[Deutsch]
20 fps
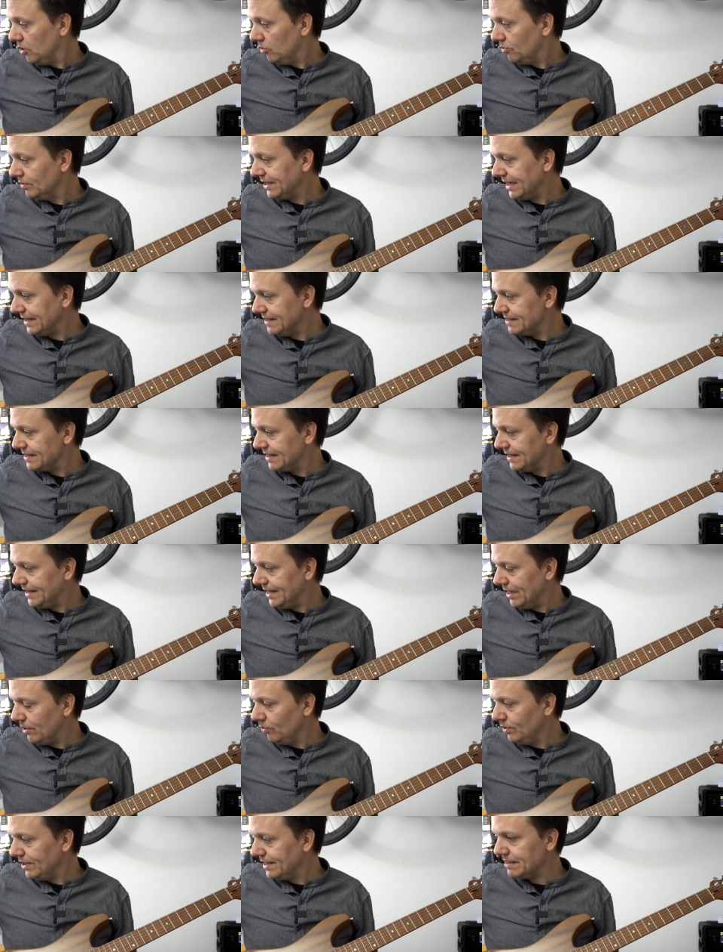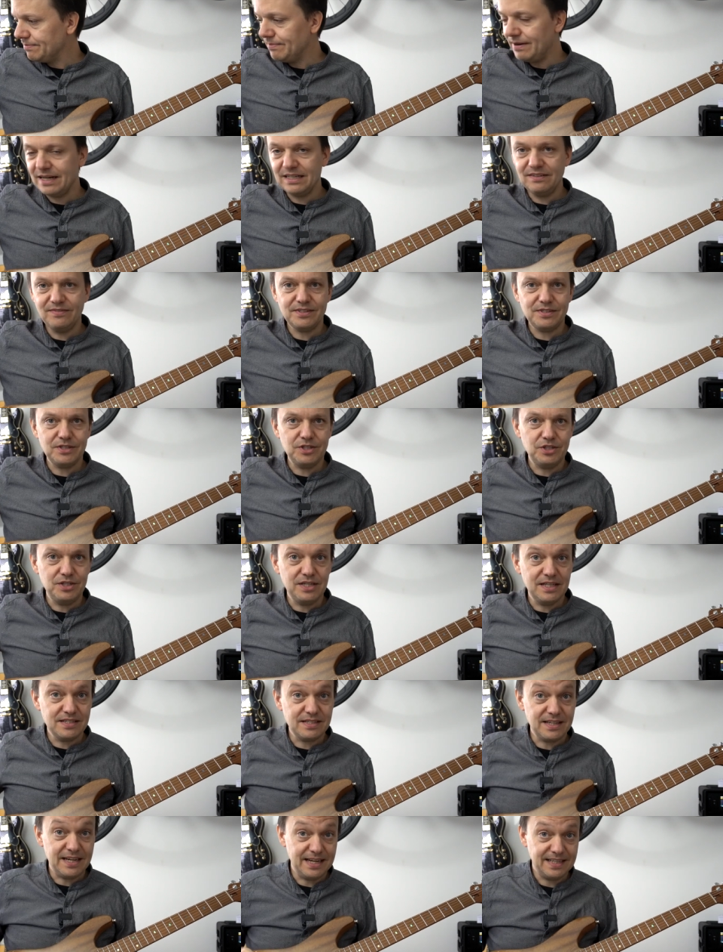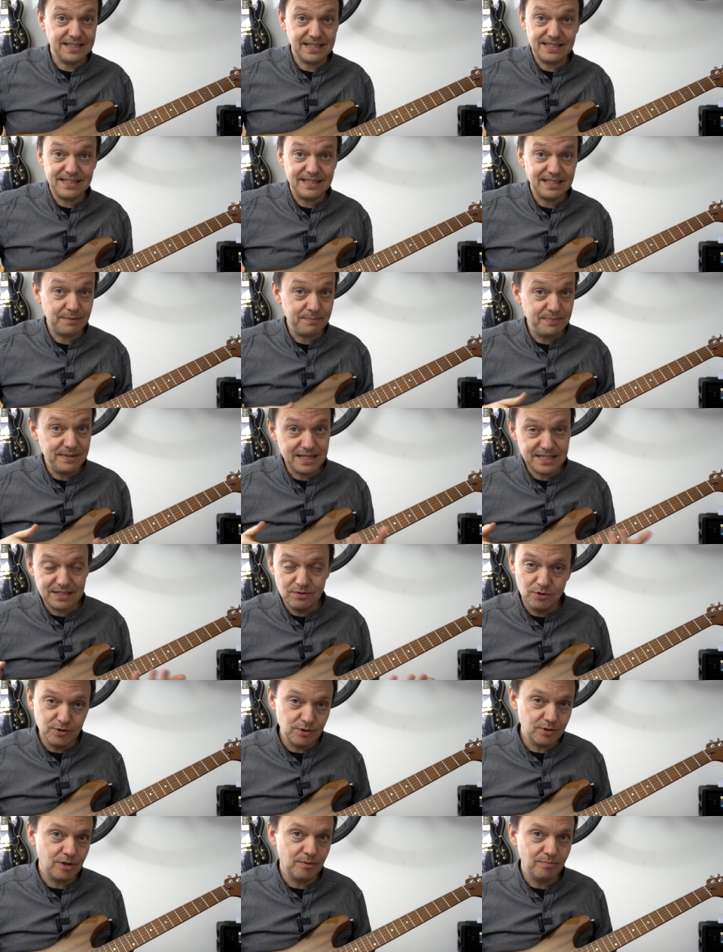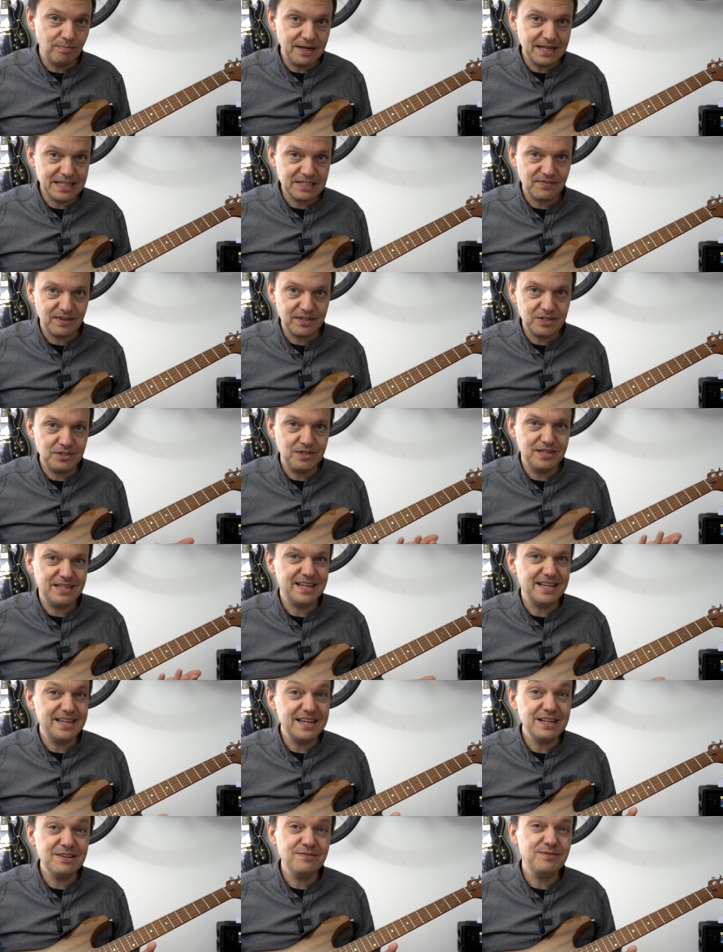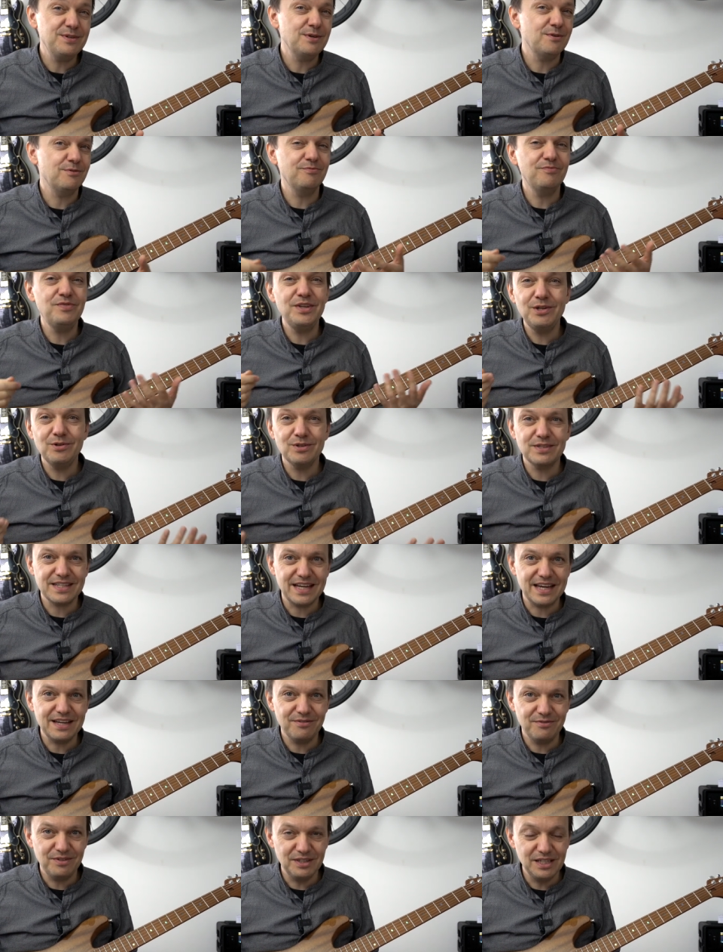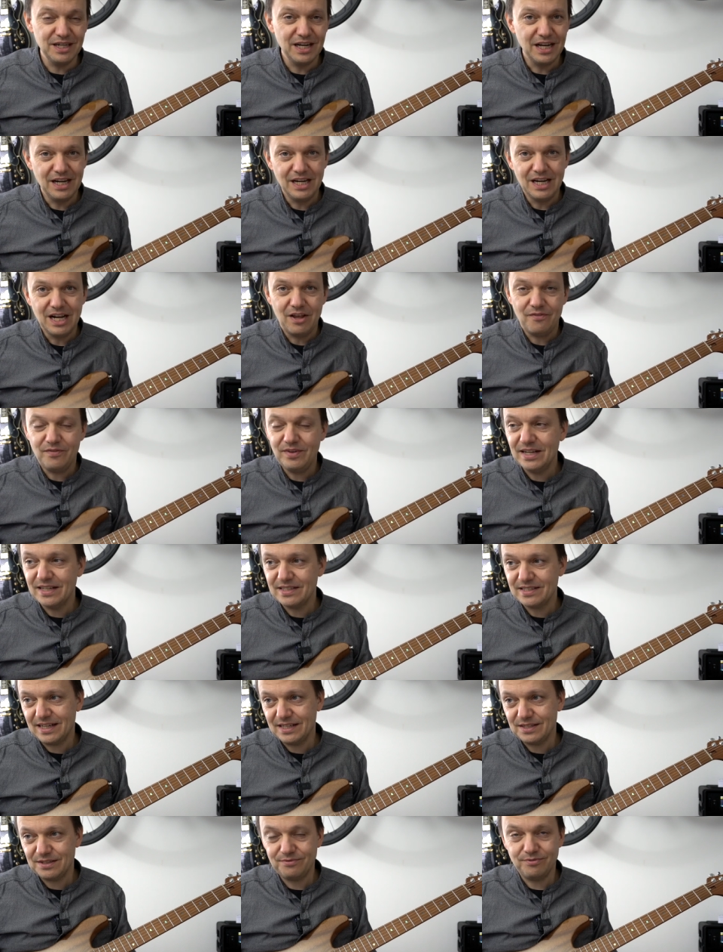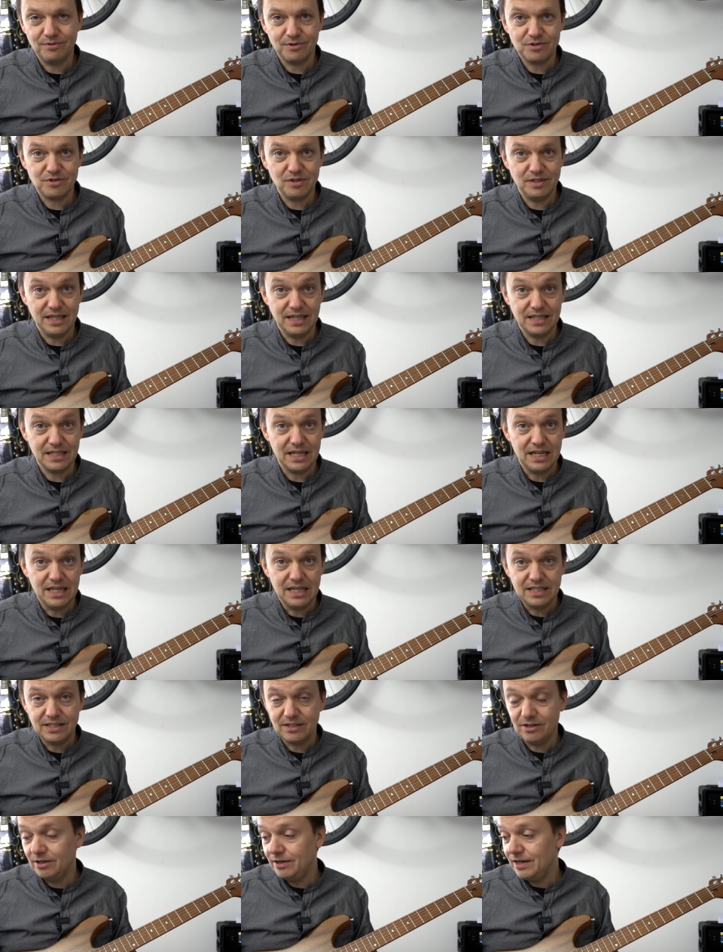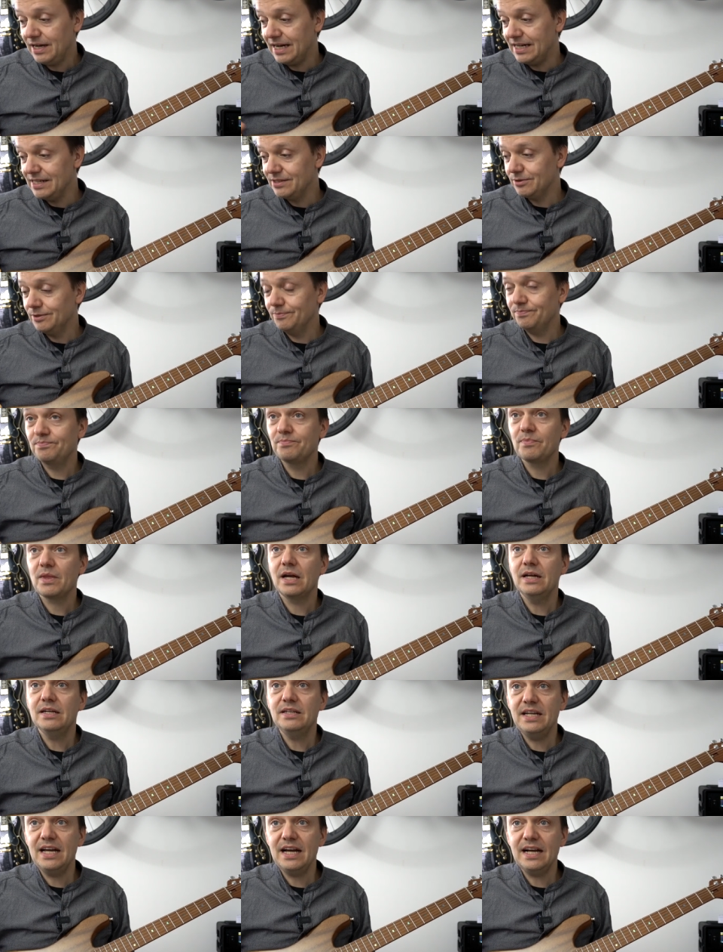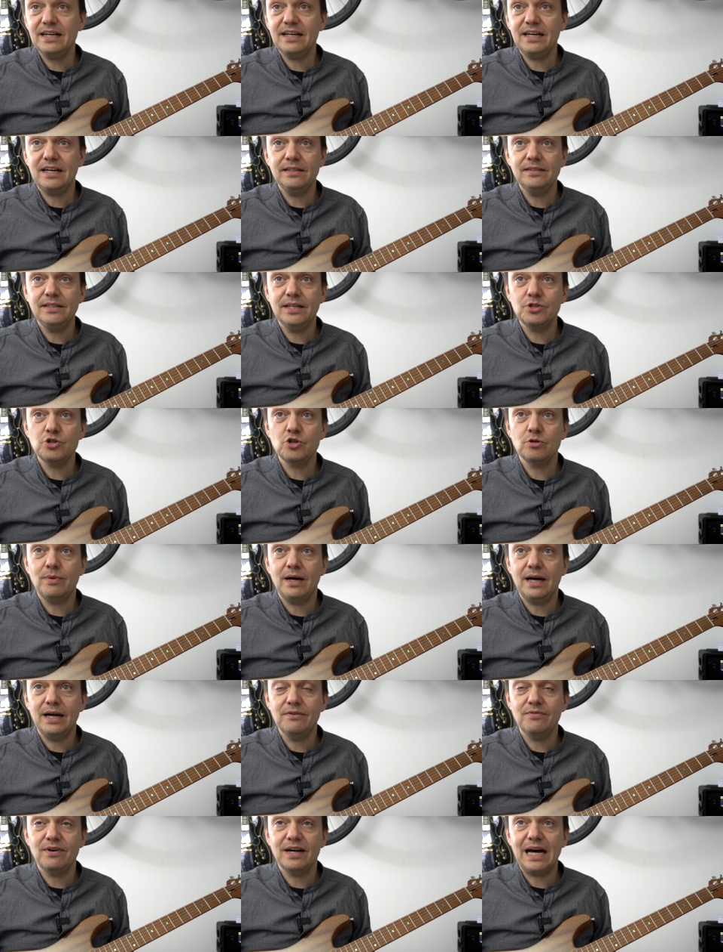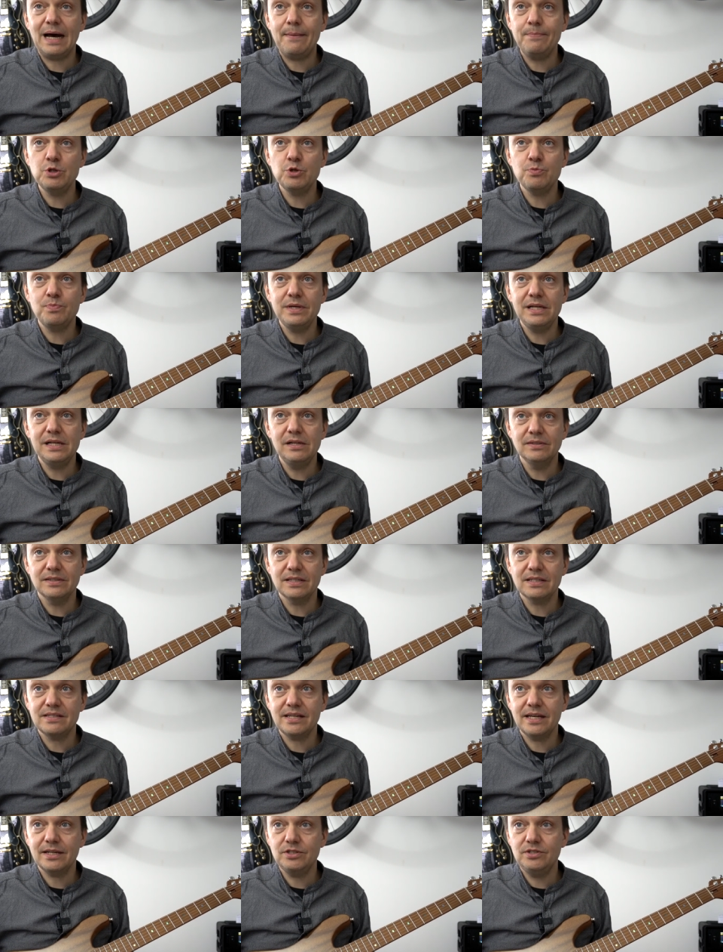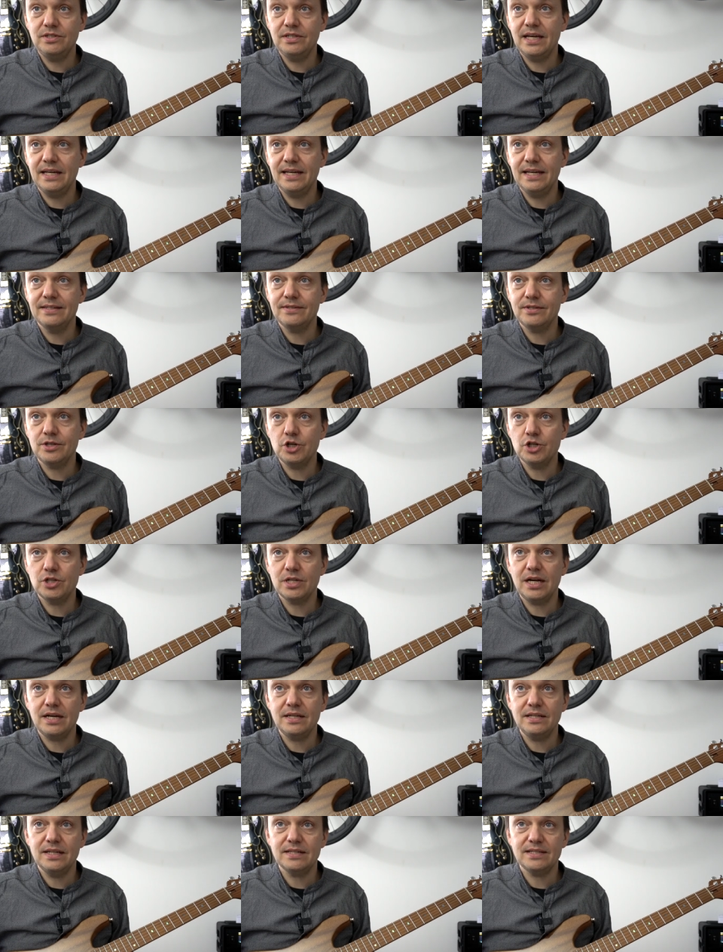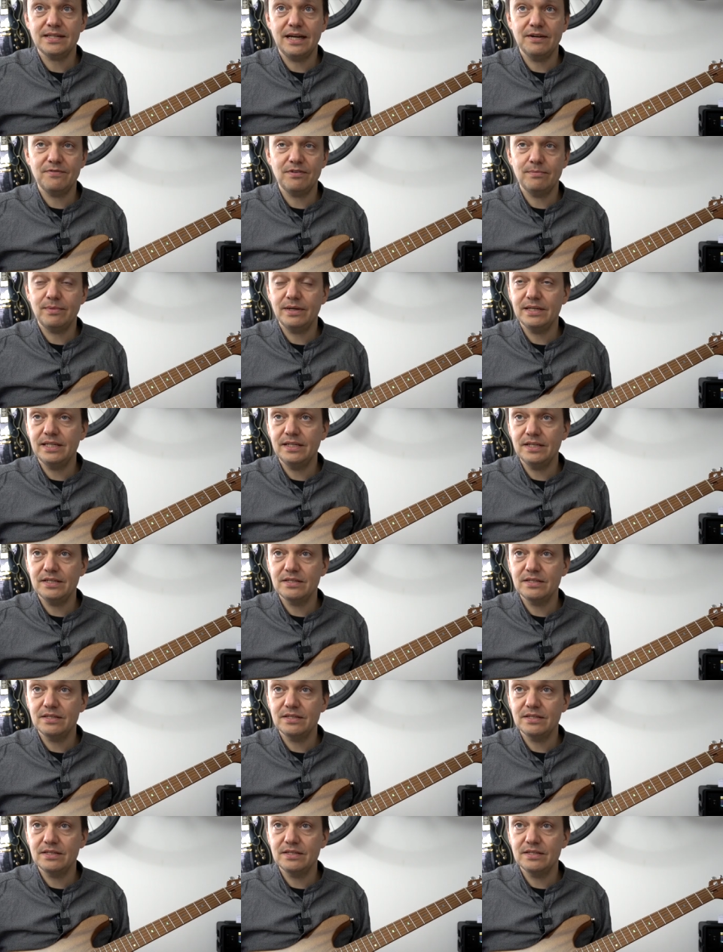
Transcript: und kannst genau das machen, was ich hier zeige. Das Setup hier ist nur so komplex, weil ich dir ja irgendwie auf dem Video zeigen will, wie das Ganze funktioniert. So, also, der kann das schon mal einfach abspielen. Das zeige ich dir hier jetzt. Ich starte jetzt einfach mal hier